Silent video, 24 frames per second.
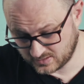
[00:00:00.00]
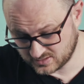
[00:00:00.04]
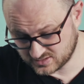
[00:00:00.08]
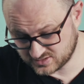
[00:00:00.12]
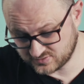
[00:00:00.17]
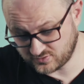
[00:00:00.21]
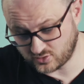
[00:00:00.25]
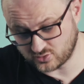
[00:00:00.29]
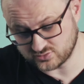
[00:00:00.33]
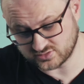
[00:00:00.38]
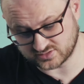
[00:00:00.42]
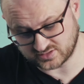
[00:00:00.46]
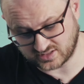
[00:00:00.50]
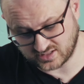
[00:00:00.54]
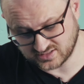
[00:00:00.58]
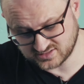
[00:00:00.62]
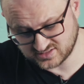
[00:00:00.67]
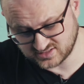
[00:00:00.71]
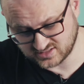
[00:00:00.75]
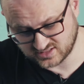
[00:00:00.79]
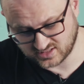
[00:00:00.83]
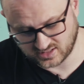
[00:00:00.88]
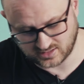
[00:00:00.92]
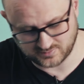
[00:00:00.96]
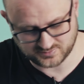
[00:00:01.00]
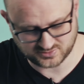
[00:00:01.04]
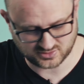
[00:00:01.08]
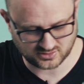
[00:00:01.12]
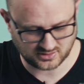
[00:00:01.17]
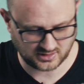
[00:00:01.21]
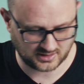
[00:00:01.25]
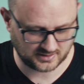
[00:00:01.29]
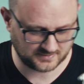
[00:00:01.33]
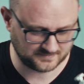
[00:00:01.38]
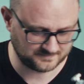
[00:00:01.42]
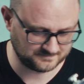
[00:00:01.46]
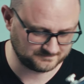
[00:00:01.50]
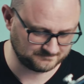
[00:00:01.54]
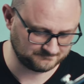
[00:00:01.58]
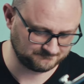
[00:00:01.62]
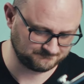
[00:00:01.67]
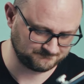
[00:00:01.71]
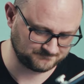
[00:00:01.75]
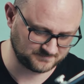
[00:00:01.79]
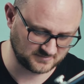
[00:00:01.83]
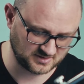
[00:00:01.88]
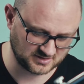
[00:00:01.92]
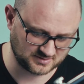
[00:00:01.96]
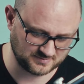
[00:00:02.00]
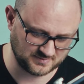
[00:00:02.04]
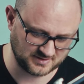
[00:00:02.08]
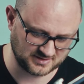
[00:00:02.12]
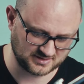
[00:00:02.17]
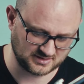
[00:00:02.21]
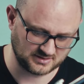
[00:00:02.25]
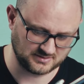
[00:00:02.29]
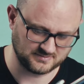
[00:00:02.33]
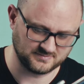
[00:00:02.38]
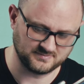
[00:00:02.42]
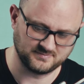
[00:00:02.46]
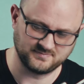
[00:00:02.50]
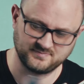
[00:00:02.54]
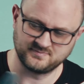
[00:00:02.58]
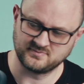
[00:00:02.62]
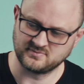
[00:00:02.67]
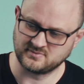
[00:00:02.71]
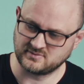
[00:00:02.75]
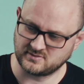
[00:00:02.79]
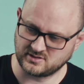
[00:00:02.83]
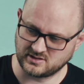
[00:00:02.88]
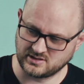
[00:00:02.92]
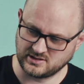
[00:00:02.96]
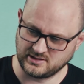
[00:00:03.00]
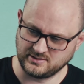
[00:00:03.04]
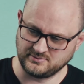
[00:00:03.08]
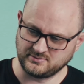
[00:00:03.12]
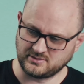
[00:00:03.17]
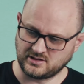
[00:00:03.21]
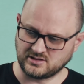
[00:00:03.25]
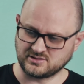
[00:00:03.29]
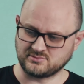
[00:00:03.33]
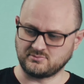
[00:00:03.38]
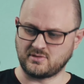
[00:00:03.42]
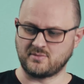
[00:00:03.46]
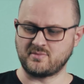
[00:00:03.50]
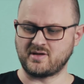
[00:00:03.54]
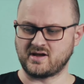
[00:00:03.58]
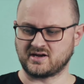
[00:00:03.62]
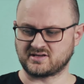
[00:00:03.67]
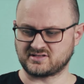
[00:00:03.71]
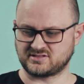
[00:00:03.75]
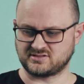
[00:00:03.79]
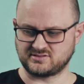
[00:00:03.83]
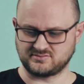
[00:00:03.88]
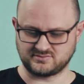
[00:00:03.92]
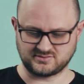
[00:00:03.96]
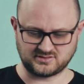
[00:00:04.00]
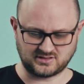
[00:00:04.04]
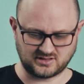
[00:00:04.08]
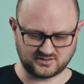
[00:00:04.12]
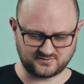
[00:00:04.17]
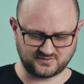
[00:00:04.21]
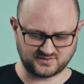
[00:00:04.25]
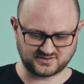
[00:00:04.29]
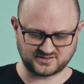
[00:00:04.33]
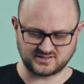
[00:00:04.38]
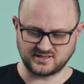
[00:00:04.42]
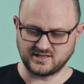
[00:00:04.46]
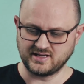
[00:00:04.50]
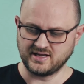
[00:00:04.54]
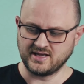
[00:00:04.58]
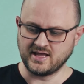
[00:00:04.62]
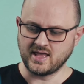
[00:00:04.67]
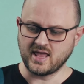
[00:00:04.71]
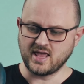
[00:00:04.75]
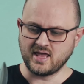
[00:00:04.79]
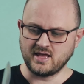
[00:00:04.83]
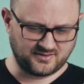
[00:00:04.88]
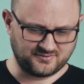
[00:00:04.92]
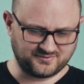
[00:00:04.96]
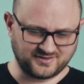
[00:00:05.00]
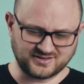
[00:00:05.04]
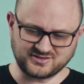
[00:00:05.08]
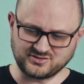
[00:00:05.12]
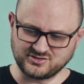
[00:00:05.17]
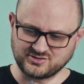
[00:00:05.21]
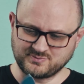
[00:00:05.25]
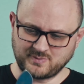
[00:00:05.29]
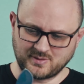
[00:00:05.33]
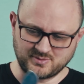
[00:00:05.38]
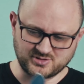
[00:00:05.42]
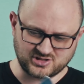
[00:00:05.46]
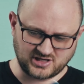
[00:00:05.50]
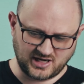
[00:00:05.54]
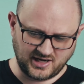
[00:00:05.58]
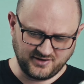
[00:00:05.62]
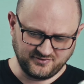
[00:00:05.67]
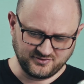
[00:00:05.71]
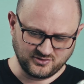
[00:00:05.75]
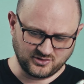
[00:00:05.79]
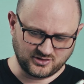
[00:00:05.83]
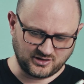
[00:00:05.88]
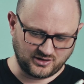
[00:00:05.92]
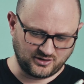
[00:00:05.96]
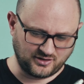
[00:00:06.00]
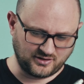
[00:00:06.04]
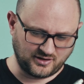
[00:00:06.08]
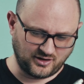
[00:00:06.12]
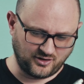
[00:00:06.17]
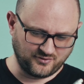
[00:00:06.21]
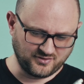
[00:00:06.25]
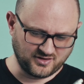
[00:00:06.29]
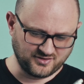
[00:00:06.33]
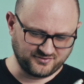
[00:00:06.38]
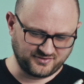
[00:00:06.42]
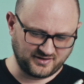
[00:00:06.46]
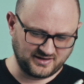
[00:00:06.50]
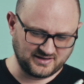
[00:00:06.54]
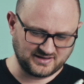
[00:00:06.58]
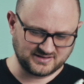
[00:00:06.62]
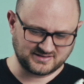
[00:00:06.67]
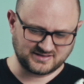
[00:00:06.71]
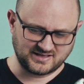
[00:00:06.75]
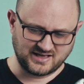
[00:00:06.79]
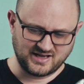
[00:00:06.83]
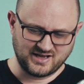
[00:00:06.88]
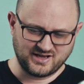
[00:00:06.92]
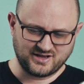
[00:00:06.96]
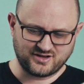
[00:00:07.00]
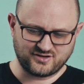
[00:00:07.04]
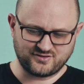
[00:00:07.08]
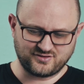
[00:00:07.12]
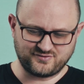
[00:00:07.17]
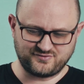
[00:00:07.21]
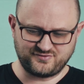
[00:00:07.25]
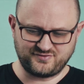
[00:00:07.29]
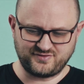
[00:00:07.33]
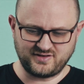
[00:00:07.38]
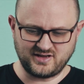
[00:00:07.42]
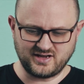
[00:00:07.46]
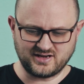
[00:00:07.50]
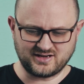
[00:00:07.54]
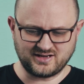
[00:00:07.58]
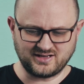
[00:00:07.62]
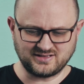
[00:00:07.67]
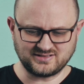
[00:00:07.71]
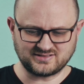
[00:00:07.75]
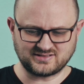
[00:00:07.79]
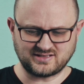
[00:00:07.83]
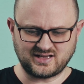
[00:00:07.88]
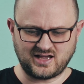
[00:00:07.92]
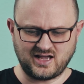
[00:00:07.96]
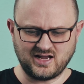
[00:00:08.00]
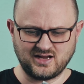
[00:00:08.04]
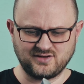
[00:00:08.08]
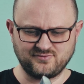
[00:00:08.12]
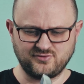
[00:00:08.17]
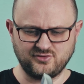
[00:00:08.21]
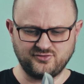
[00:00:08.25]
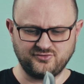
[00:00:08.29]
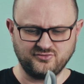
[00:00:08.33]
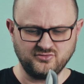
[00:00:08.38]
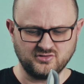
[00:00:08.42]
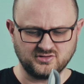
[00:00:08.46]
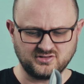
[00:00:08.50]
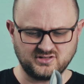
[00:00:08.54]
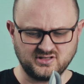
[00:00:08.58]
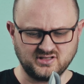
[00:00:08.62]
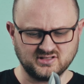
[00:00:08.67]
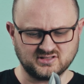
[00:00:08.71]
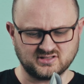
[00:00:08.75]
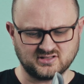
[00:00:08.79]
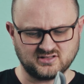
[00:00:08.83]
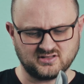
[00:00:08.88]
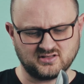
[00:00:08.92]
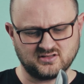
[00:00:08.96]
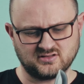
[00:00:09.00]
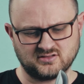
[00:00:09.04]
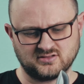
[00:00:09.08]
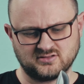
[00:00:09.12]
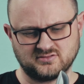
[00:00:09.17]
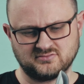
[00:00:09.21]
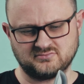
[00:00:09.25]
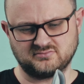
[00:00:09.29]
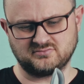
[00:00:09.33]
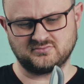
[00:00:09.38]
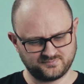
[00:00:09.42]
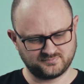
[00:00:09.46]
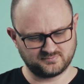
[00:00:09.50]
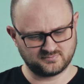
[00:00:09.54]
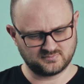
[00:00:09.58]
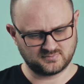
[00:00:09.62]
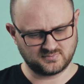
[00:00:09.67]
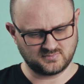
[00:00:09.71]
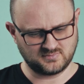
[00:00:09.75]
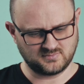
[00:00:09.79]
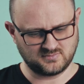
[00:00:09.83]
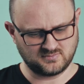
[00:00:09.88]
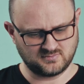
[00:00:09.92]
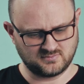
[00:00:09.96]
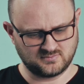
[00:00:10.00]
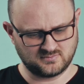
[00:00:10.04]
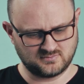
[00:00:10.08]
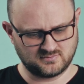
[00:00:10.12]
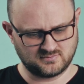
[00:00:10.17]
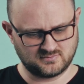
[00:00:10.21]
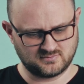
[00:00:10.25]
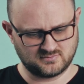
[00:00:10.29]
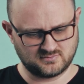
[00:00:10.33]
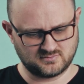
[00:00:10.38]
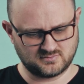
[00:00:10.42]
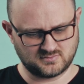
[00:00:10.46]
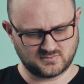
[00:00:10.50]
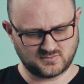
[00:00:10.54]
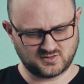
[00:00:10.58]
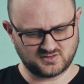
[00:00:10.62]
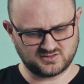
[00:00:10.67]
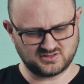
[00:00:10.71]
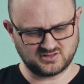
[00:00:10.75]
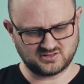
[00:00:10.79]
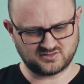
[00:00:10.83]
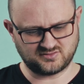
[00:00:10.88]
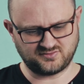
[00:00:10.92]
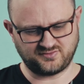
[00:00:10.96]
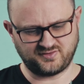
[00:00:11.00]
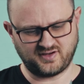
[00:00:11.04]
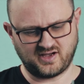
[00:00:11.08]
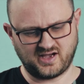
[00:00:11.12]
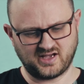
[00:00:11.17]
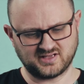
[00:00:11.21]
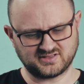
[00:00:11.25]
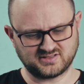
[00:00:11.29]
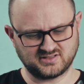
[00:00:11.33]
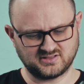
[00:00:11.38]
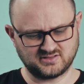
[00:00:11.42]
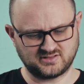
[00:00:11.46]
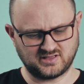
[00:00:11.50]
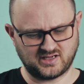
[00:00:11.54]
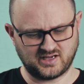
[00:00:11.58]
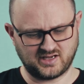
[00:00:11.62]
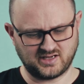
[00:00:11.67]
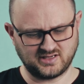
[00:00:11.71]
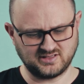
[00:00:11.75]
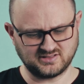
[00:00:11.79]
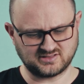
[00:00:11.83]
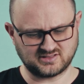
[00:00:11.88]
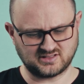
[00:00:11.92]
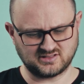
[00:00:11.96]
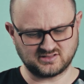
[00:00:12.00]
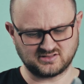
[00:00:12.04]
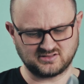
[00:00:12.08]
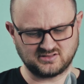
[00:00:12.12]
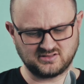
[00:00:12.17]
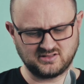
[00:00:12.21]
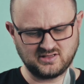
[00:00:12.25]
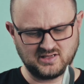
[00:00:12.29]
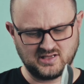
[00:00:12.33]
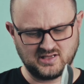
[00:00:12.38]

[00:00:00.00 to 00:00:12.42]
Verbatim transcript: 280 Gramm sogar, das Messer. Ja, also man merkt, hat was. Was uns beim Schleifen noch aufgefallen ist, wer kann sagen, wofür diese äh, Fake, das ist Phase da ist? Das,